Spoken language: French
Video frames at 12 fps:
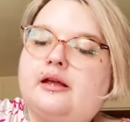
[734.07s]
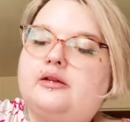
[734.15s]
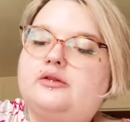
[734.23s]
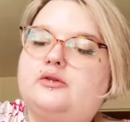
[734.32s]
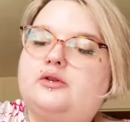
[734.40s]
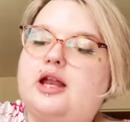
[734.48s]

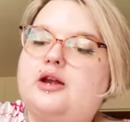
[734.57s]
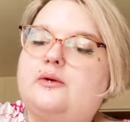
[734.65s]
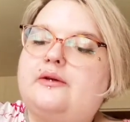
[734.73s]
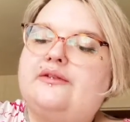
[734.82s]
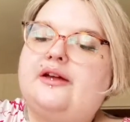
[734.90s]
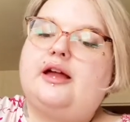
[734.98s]
Donc
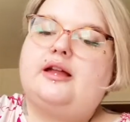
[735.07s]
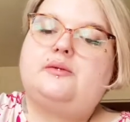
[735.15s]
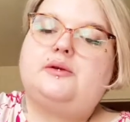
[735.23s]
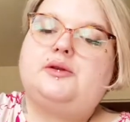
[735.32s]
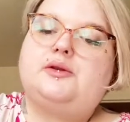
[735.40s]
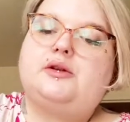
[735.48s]
l'aloe vera et
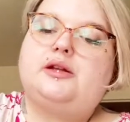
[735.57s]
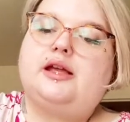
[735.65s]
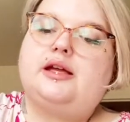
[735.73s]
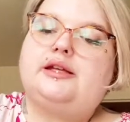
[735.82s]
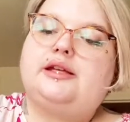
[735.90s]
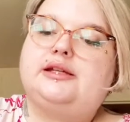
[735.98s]
l'huile de
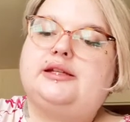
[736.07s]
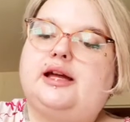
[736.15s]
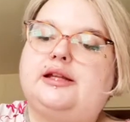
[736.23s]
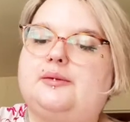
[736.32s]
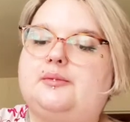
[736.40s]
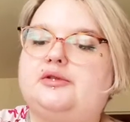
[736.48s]
lien qui
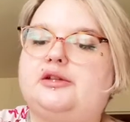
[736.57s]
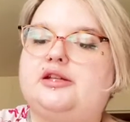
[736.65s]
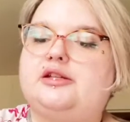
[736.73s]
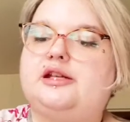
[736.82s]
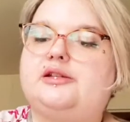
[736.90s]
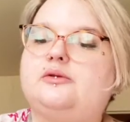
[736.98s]
hydrate et protège
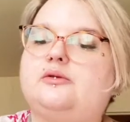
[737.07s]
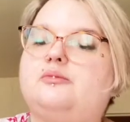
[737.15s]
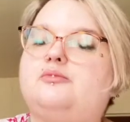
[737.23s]
les ongles.